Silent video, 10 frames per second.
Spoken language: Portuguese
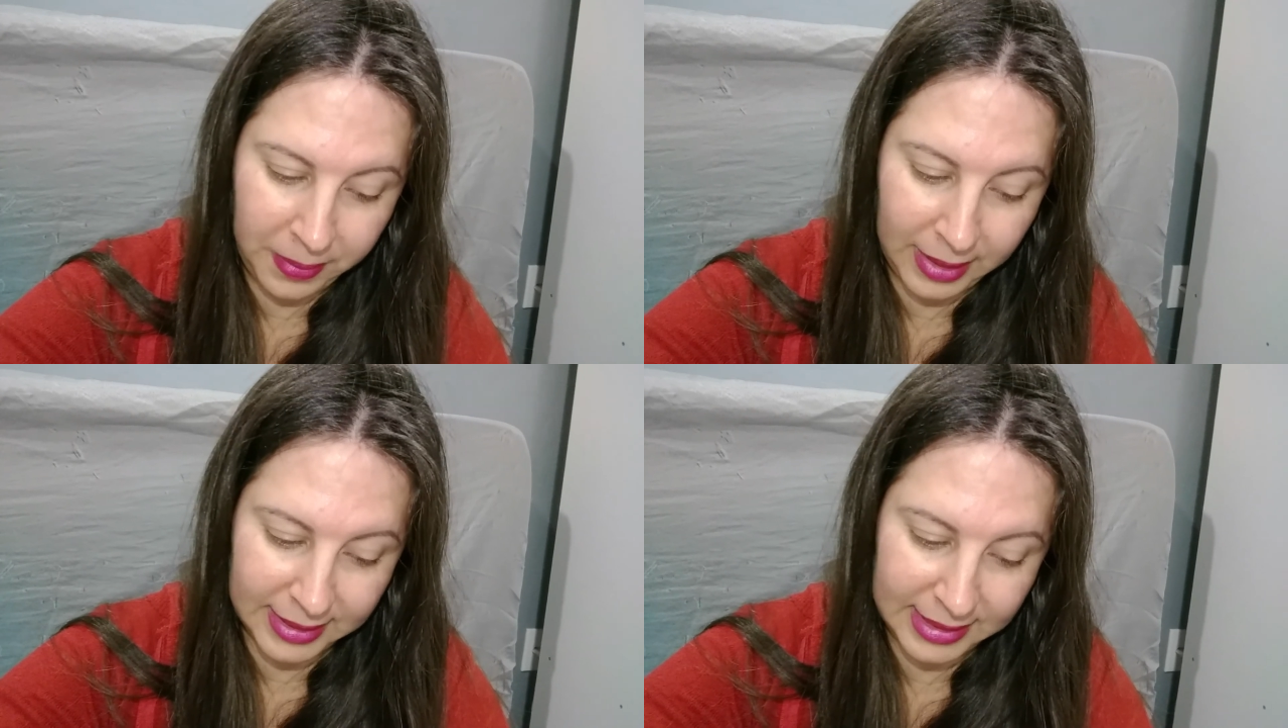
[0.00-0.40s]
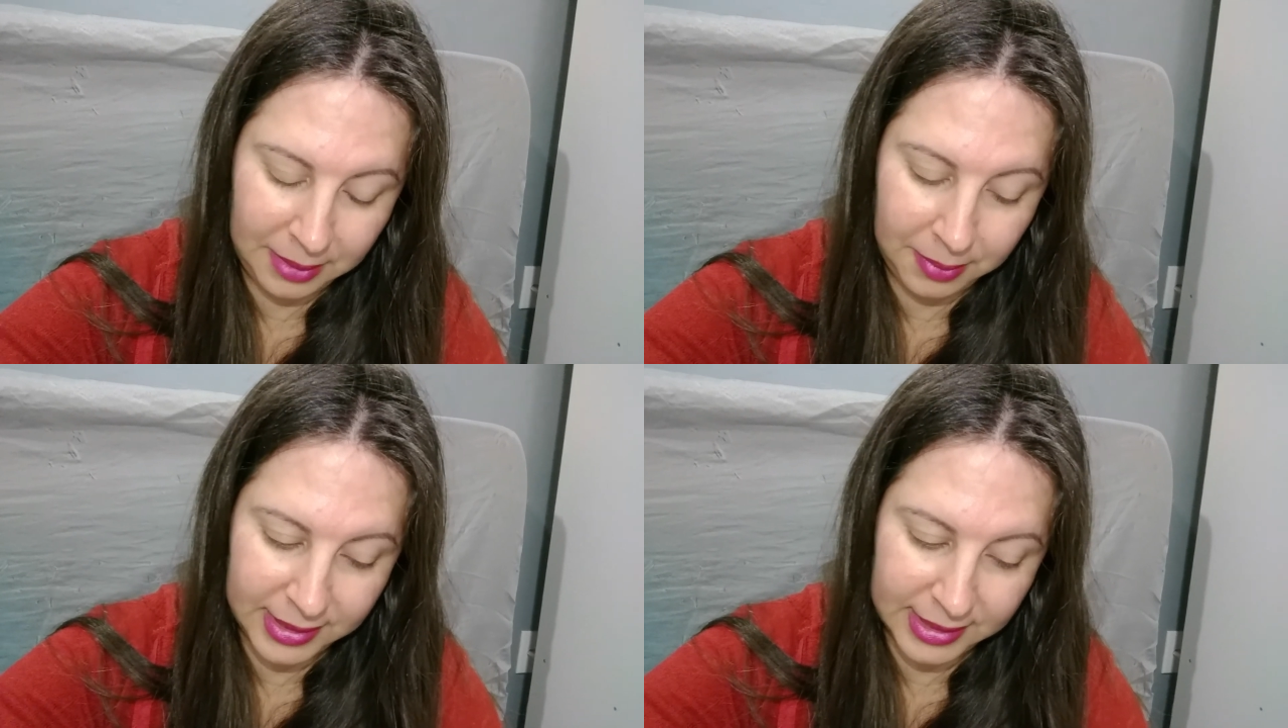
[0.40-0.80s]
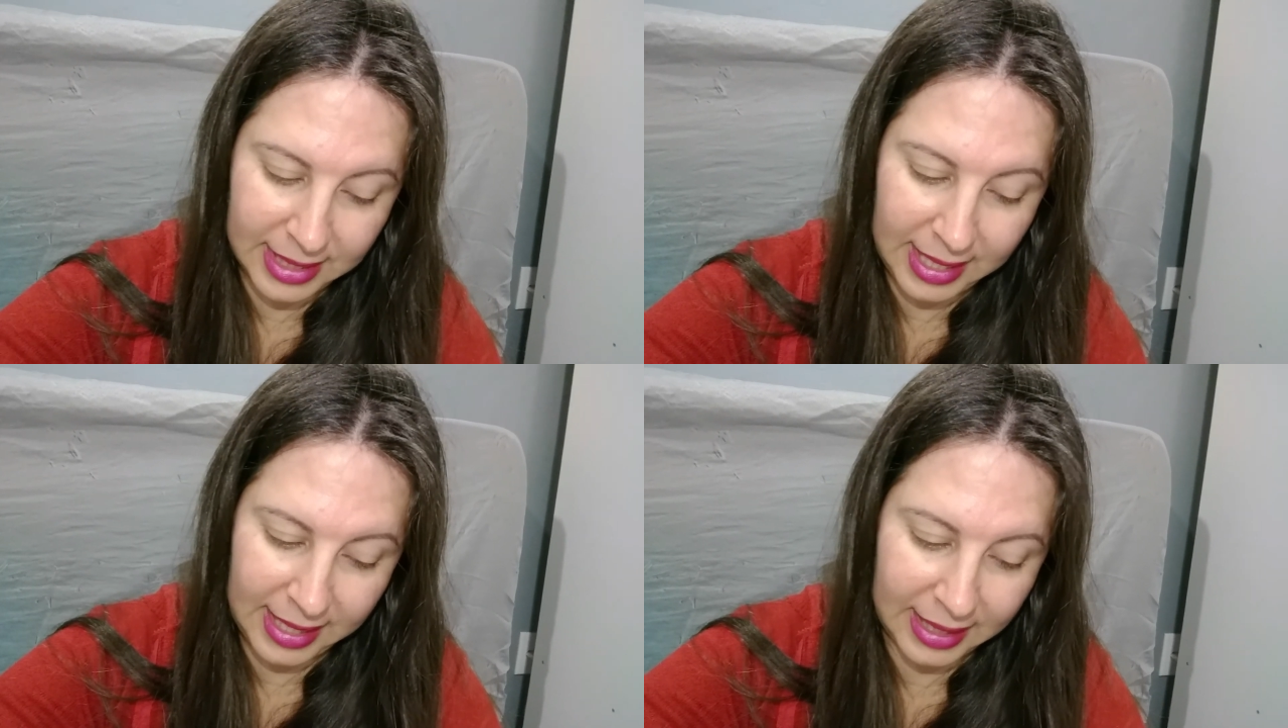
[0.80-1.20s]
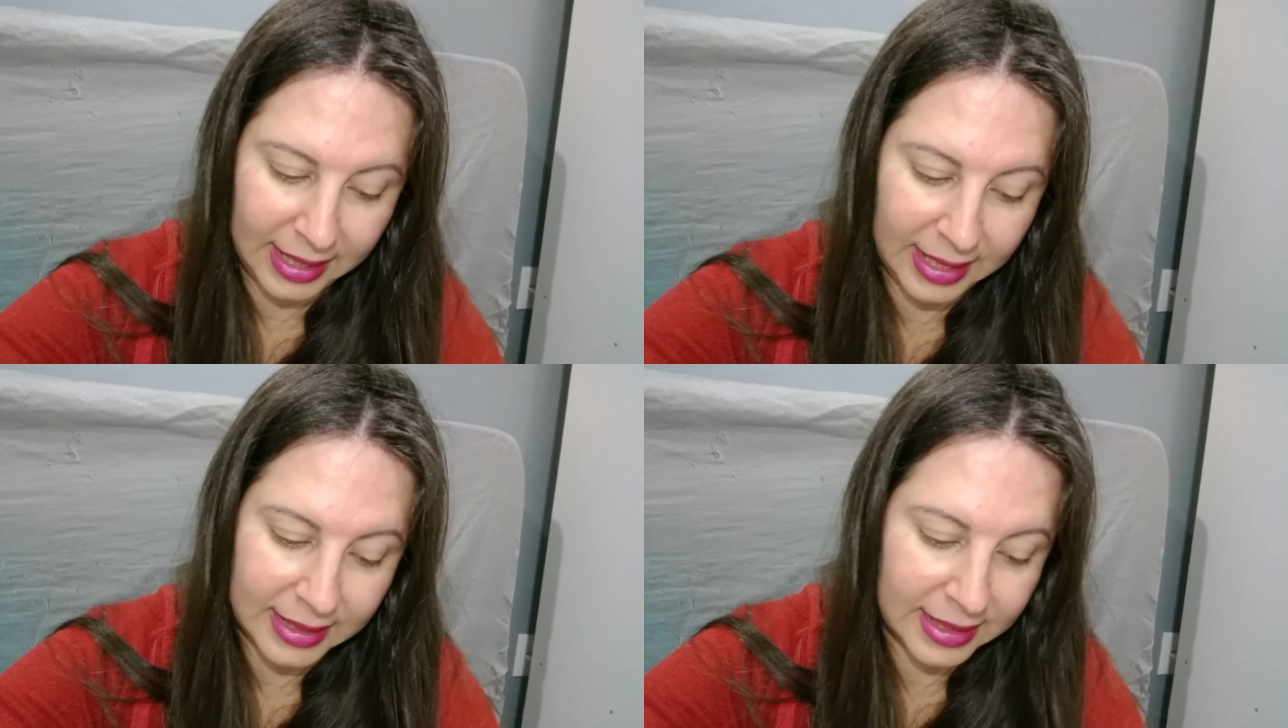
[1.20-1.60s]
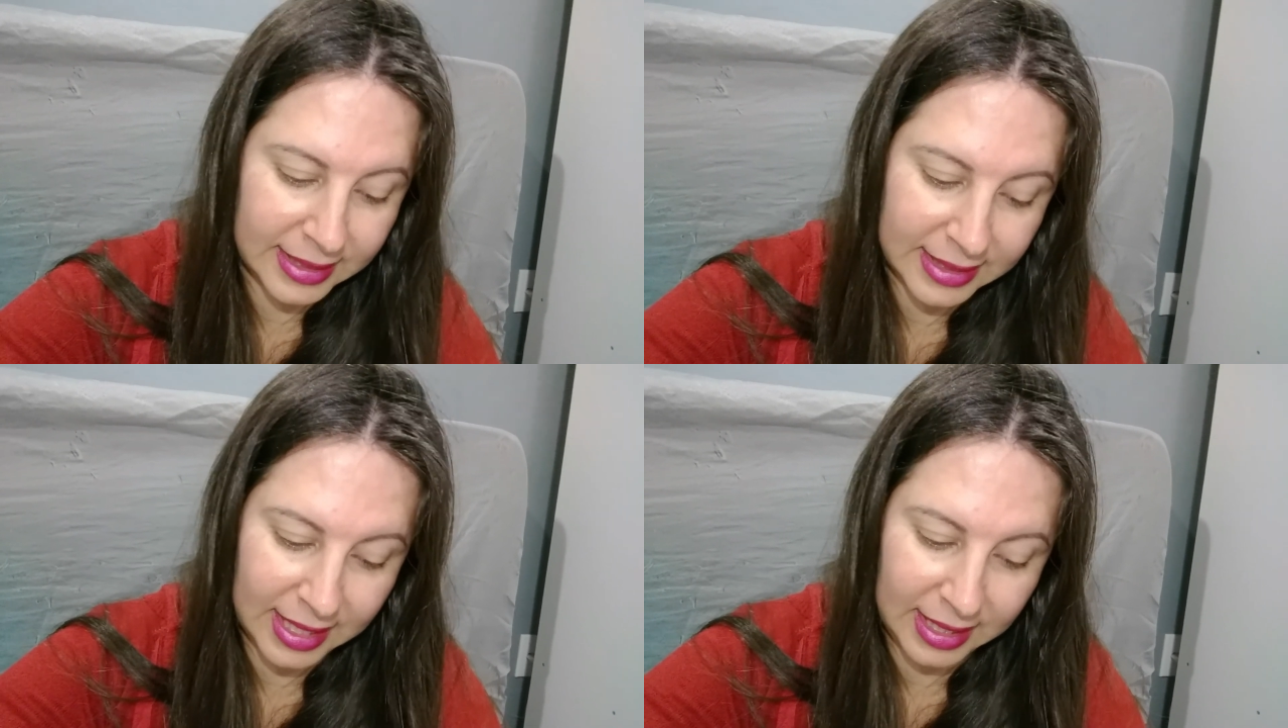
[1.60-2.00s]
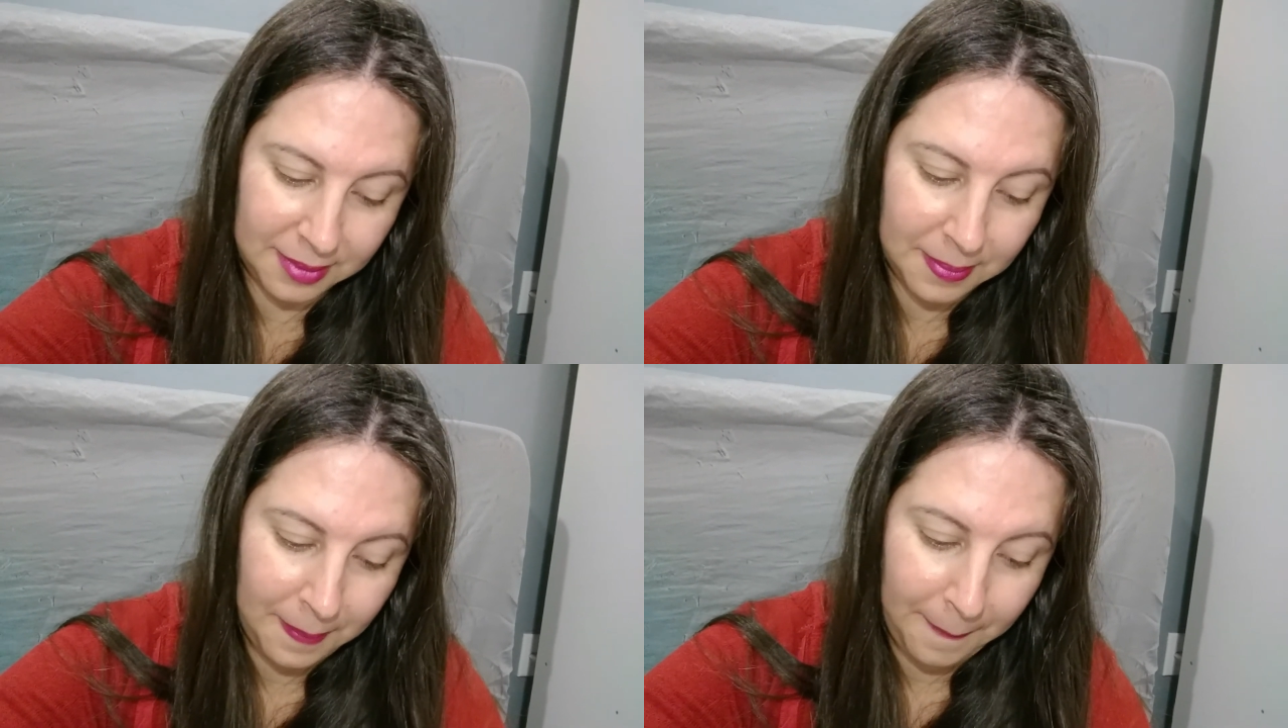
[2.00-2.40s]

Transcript: pela simples alegria de serem